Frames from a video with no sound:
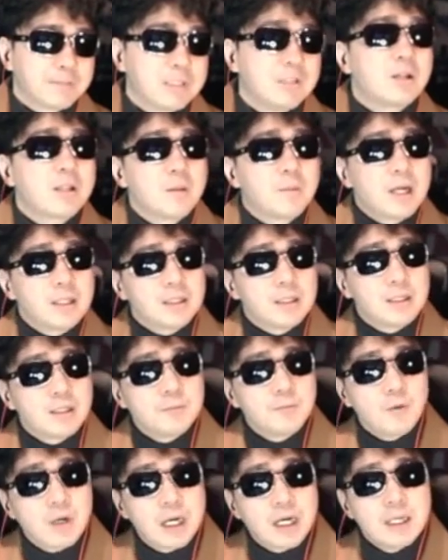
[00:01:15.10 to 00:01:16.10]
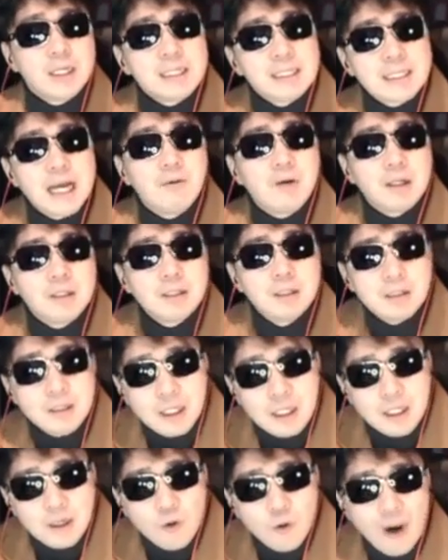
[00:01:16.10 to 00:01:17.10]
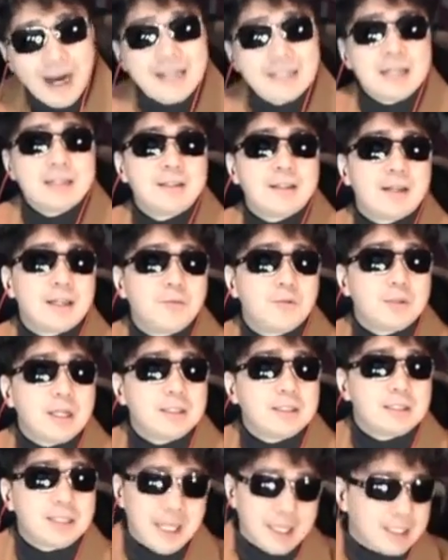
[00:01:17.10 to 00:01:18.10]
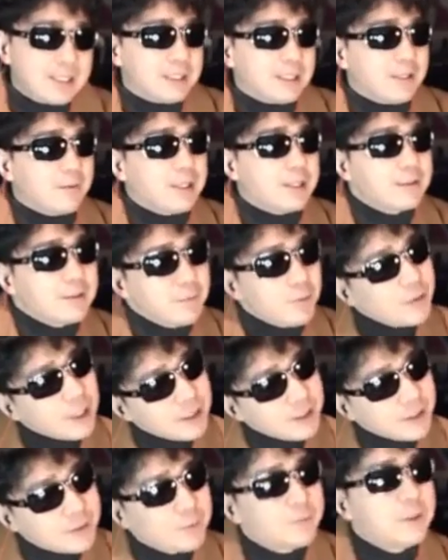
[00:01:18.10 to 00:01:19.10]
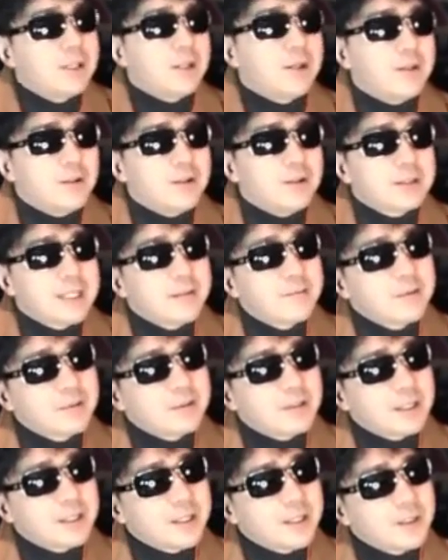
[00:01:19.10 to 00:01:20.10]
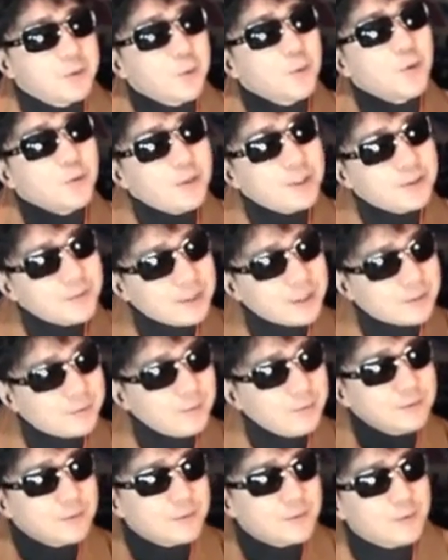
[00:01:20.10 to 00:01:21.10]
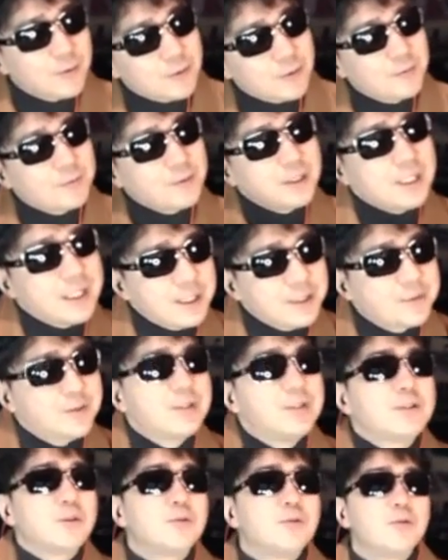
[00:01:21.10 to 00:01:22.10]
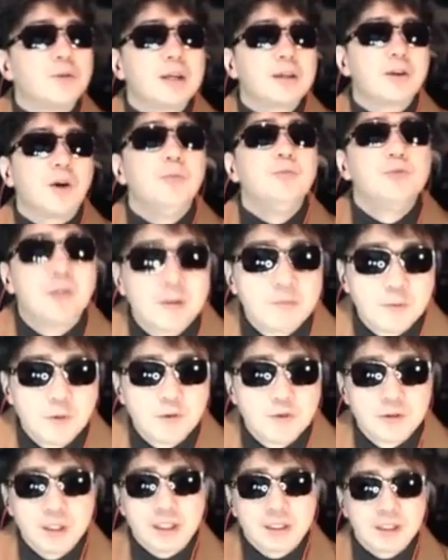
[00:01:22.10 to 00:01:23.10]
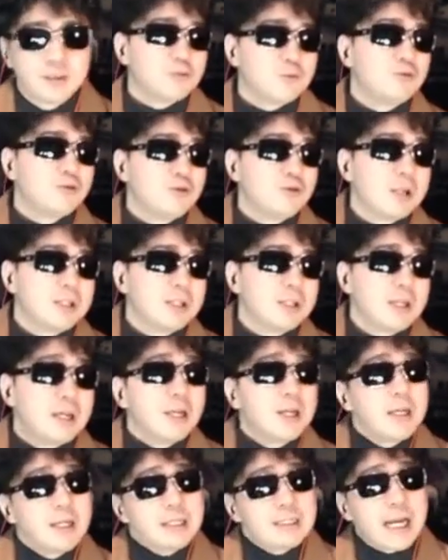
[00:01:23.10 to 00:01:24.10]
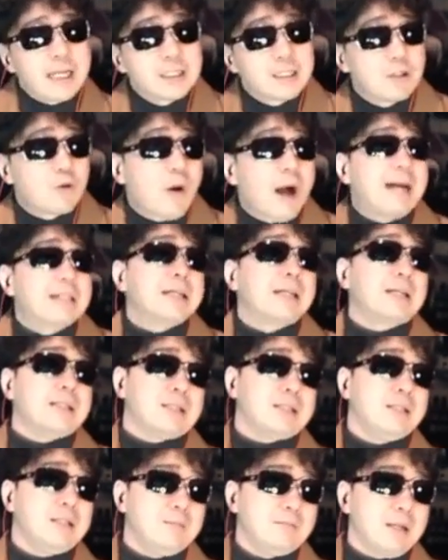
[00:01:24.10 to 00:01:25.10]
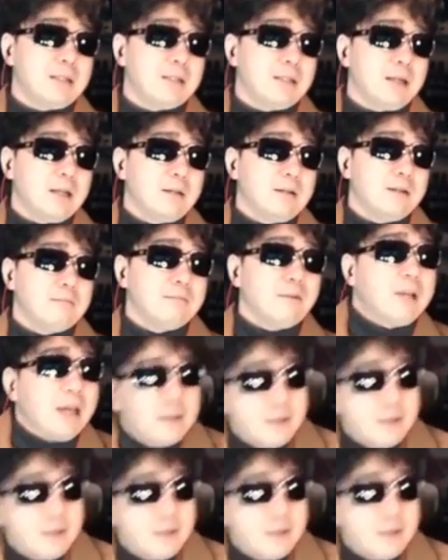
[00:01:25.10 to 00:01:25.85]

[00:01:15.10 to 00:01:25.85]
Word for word: 그렇기 때문에 항상 이 뭔가 상황을 과장을 하기보다는 자기 자신에 관해서는 뭔가 이렇게 좀 사람들한테 통용될 수 있고 조금 이해될 수 있는 정도의 겸손함을 보여주는 게 항상 좀 중요할 텐데 자기 자신을 과장을 하는데 거짓말을 해. 뭐